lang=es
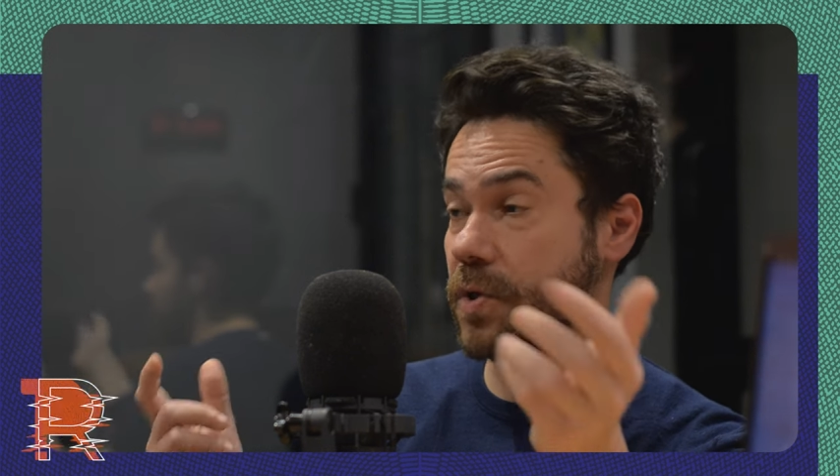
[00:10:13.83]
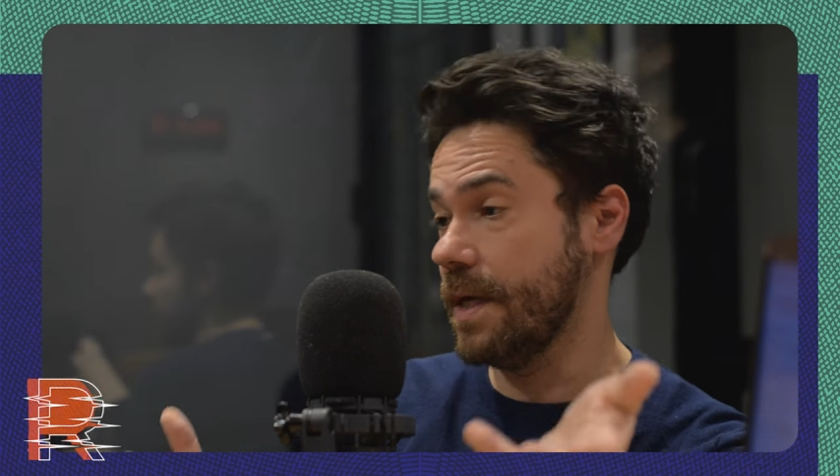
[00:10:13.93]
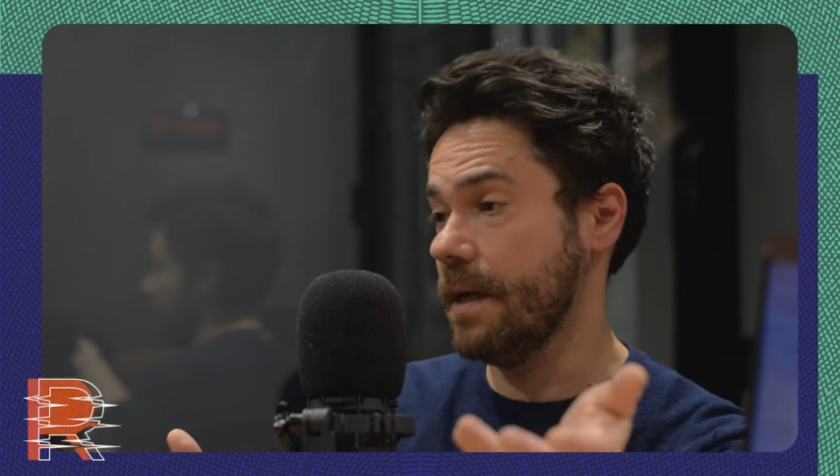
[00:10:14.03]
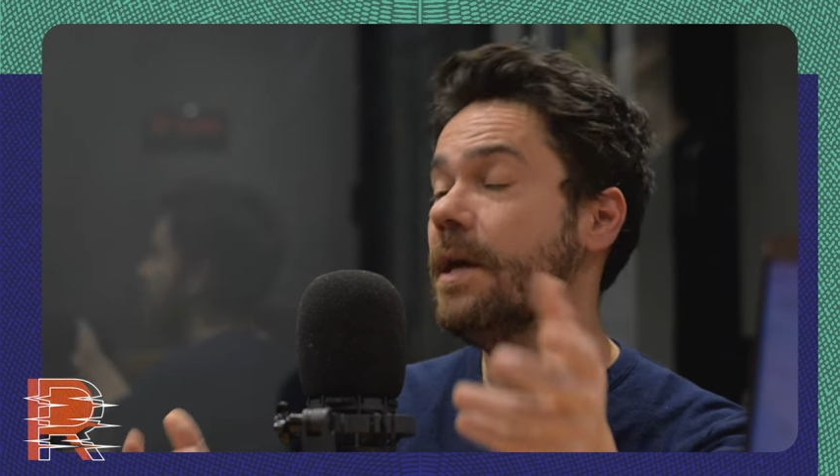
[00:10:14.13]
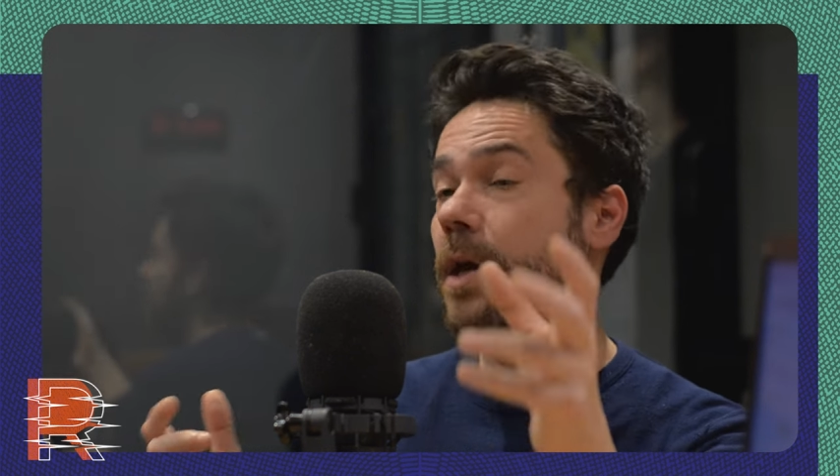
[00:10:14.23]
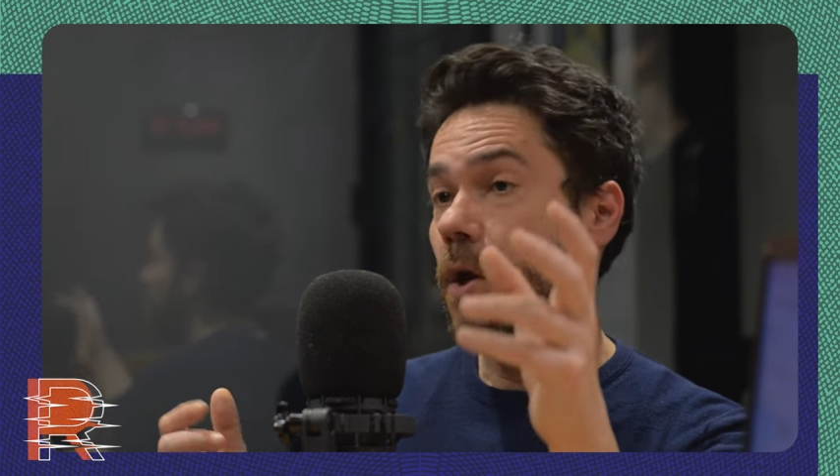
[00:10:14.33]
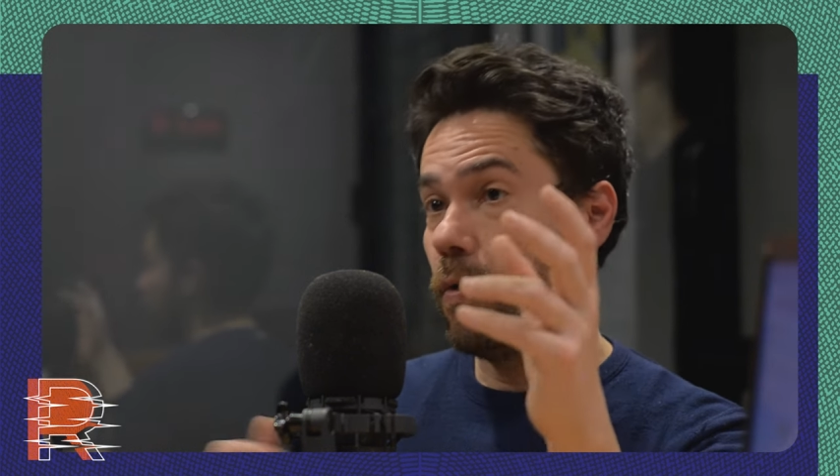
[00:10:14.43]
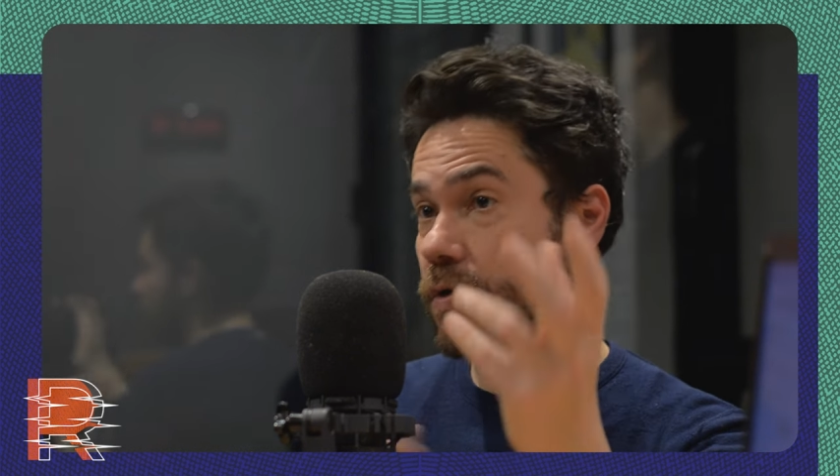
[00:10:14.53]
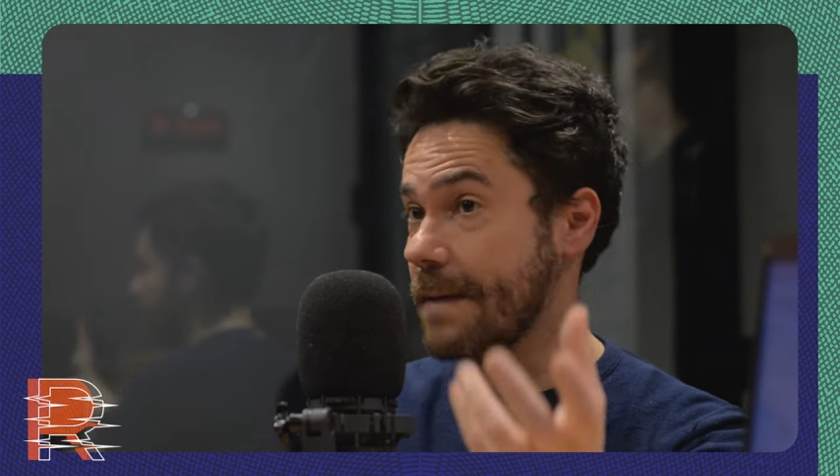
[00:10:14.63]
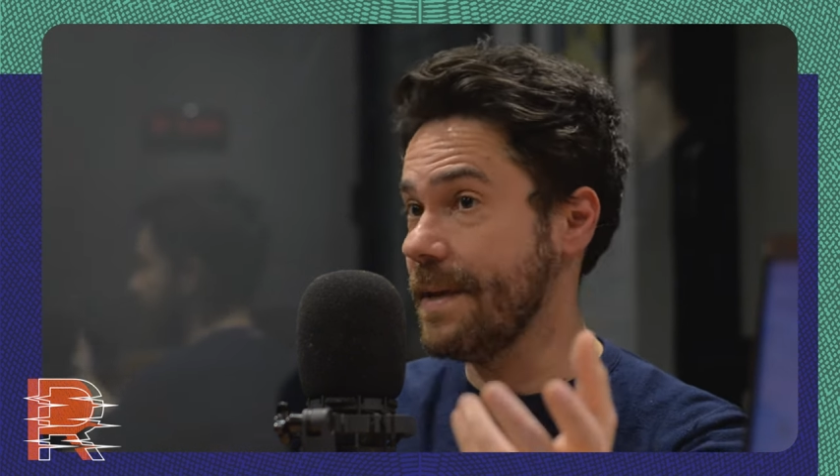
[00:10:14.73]
O sea,
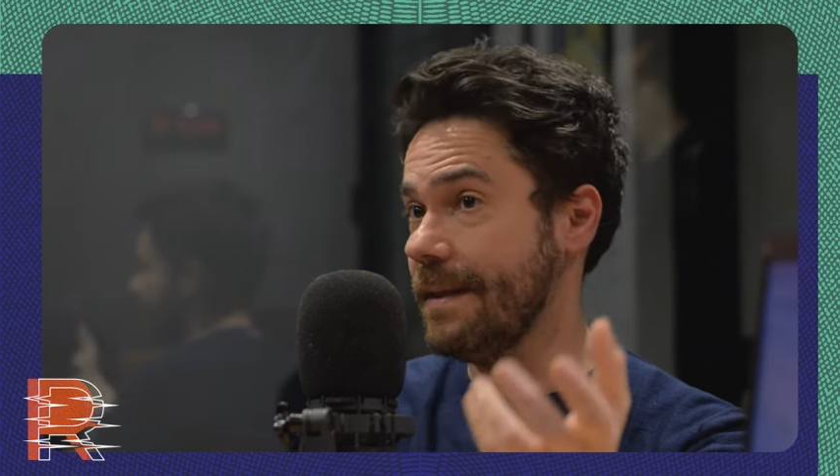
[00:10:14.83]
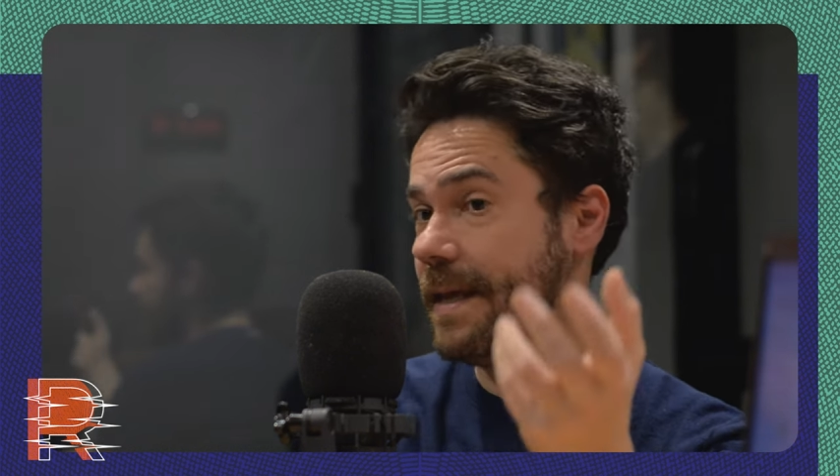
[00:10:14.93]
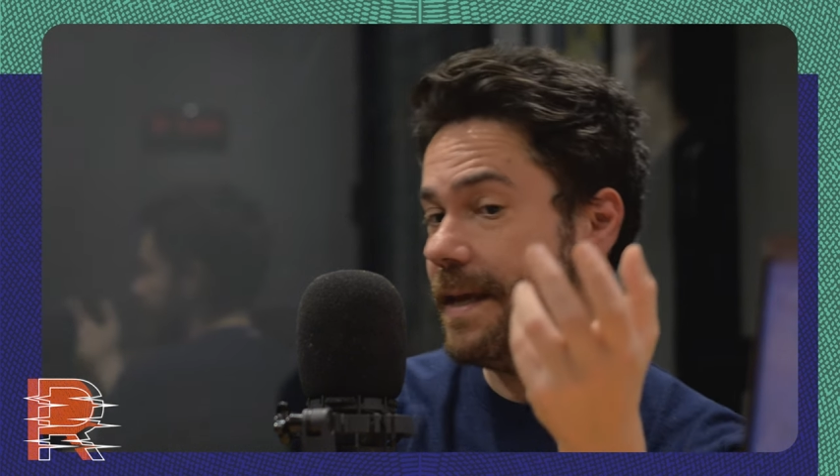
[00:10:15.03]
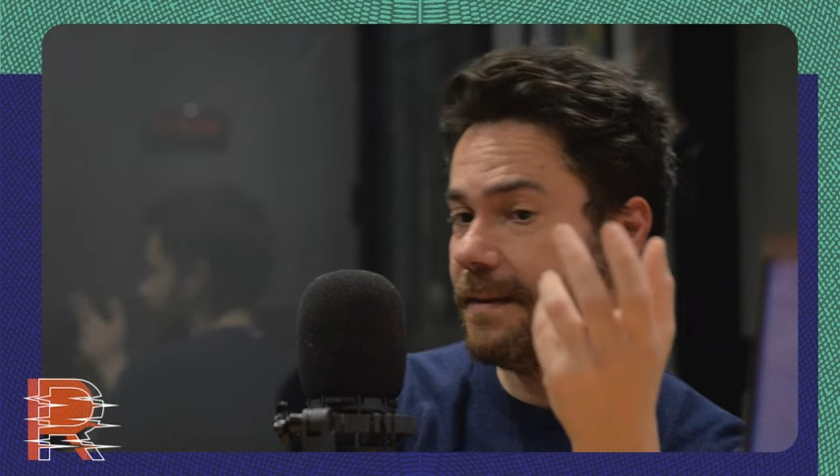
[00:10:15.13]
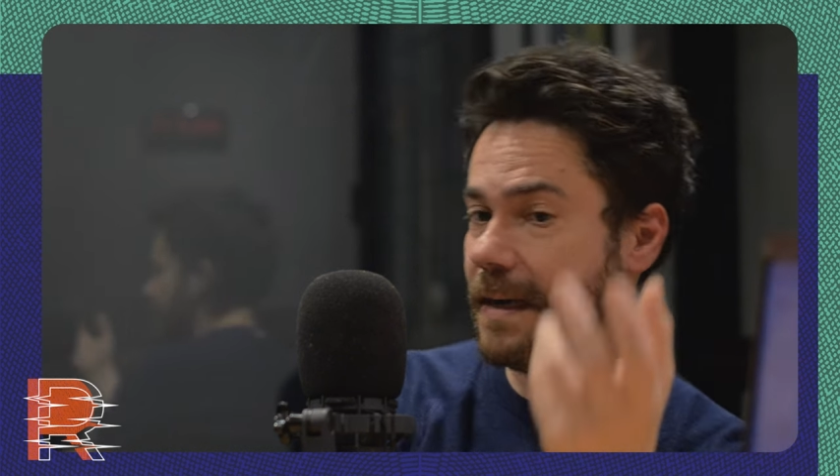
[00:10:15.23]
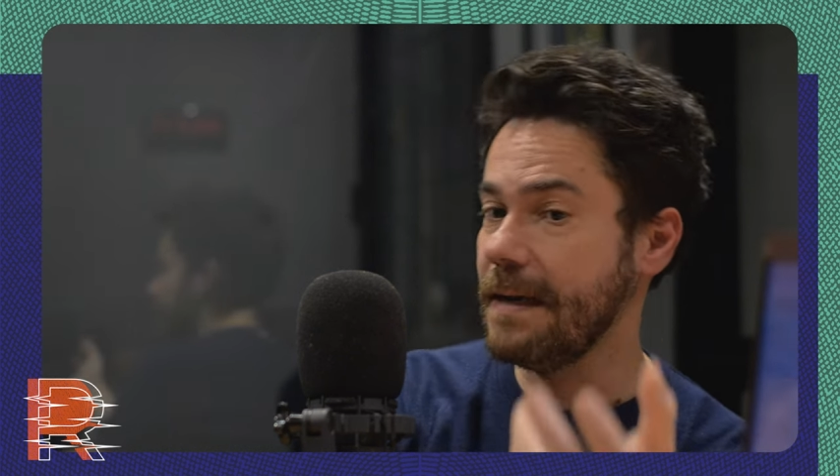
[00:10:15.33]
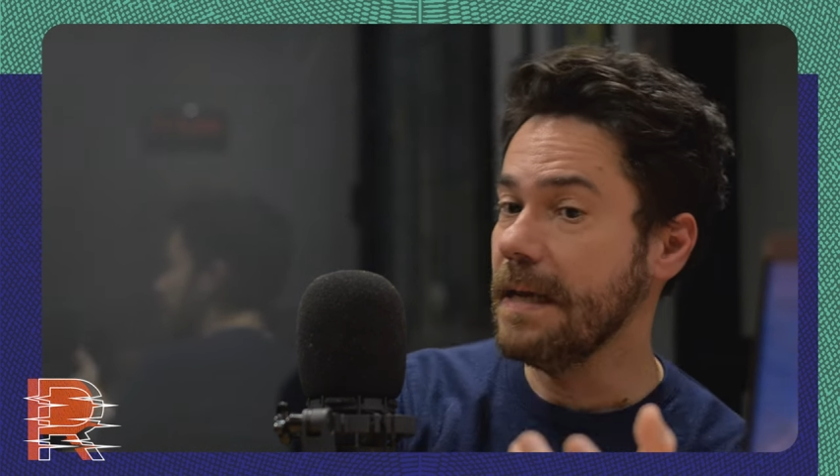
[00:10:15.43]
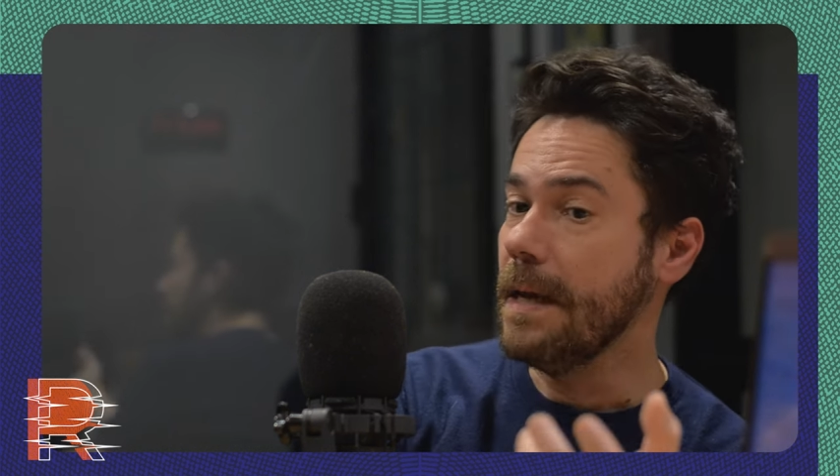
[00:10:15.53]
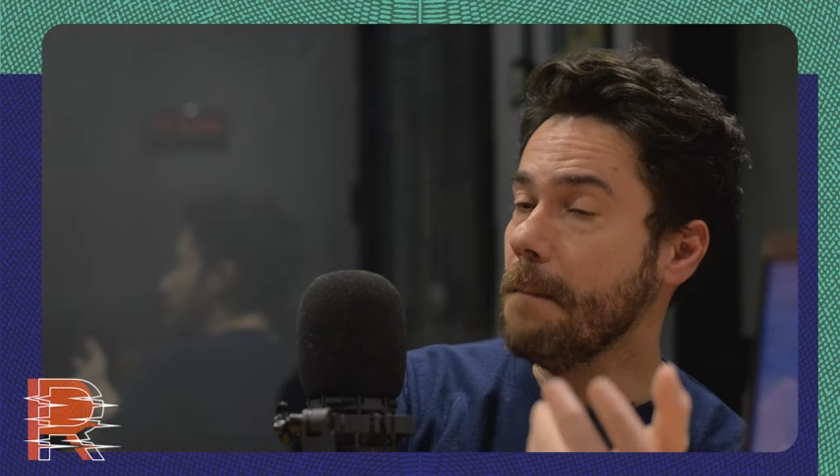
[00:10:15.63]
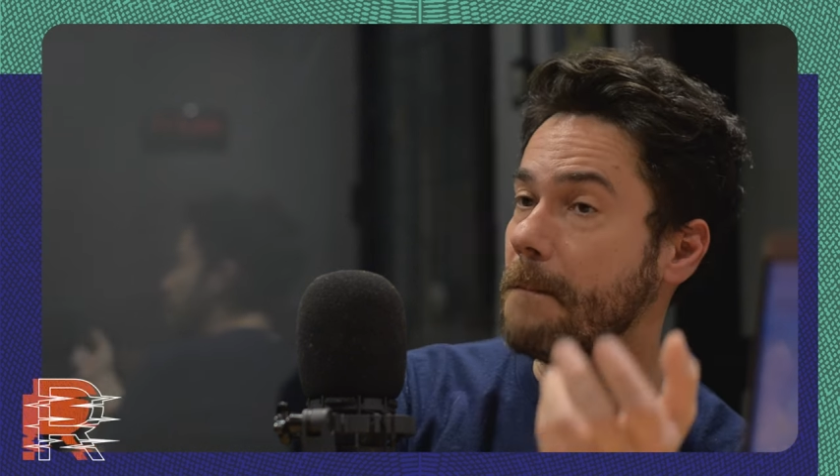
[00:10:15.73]
justamente entre el